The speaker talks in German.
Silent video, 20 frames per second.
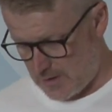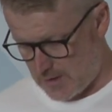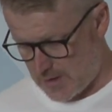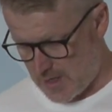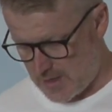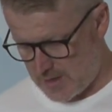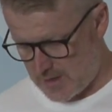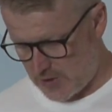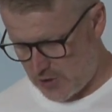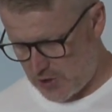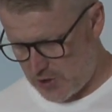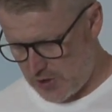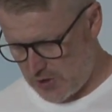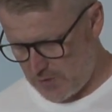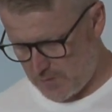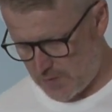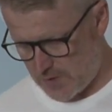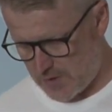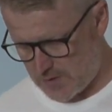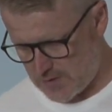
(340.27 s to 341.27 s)
Dann
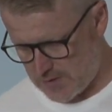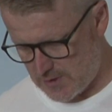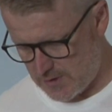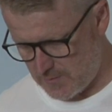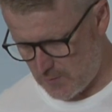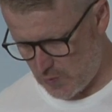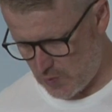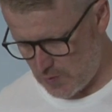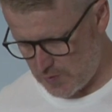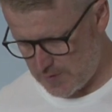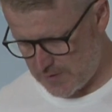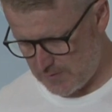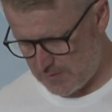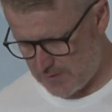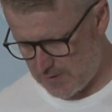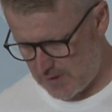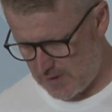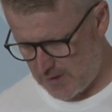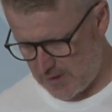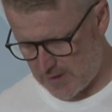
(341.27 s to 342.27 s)
erschienen plötzlich Mose
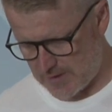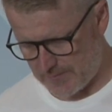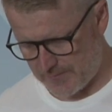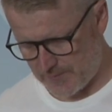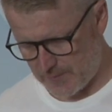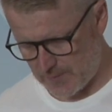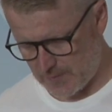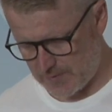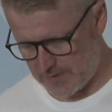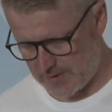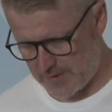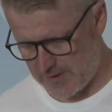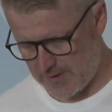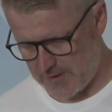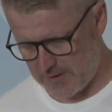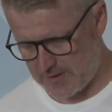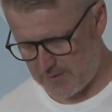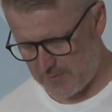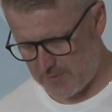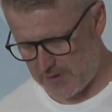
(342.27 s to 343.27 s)
und Elia und
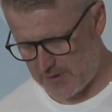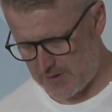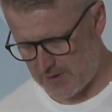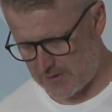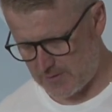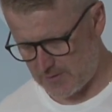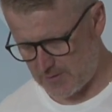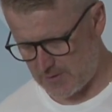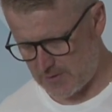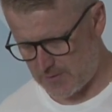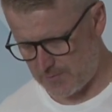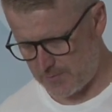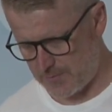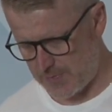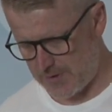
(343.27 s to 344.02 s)
redeten mit Jesus.